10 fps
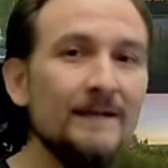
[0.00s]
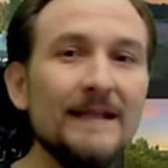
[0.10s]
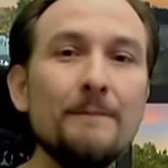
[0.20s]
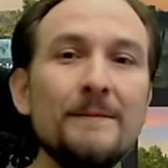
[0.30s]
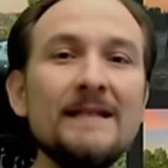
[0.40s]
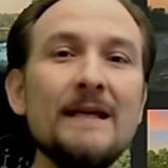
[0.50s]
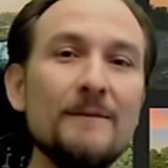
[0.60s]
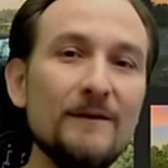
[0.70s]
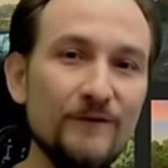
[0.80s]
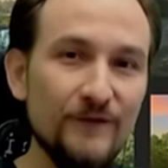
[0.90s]
damit ihr
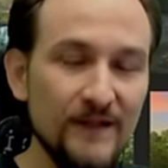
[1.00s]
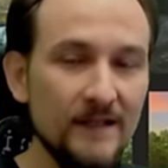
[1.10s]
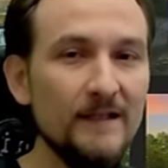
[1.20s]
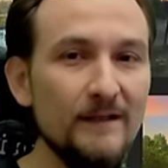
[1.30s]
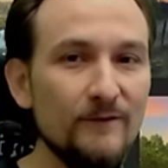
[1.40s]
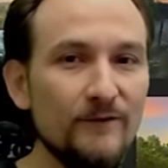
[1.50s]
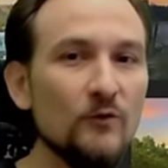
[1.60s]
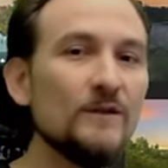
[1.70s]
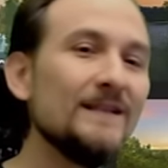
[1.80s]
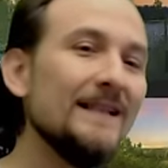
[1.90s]
mit viel
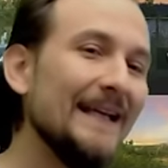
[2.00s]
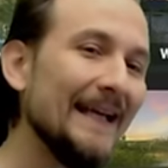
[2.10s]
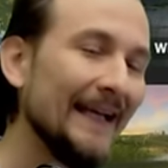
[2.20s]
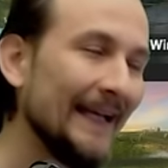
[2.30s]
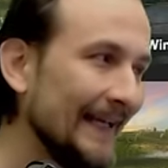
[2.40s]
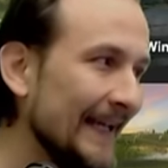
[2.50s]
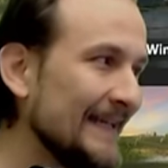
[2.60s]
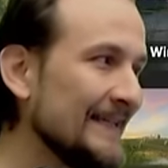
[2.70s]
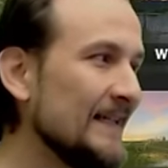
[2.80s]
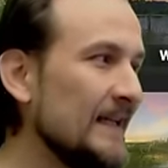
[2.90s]
Infos
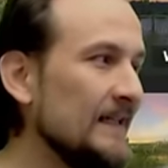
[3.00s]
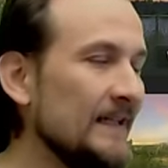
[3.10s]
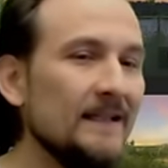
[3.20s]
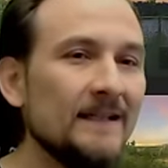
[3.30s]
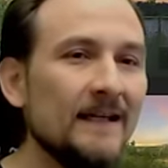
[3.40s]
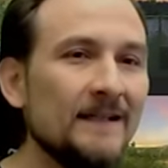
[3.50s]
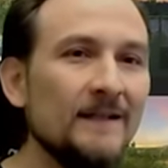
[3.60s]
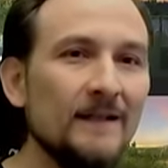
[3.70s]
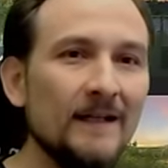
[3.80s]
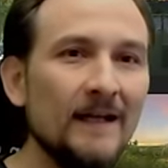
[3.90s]
rechtzeitig hier dann
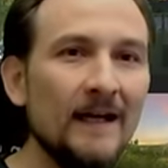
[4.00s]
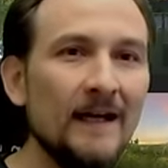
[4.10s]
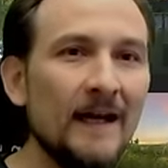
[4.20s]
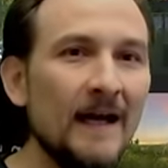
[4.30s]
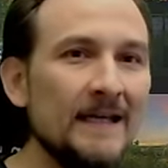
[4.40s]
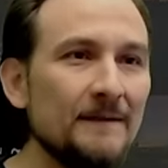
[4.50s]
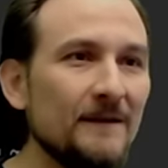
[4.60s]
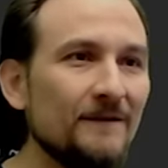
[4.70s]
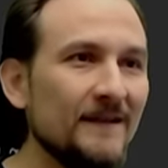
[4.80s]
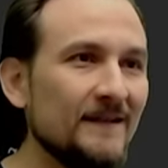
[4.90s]
äh, an
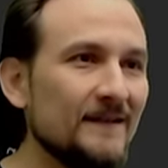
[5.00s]
dem Gewässer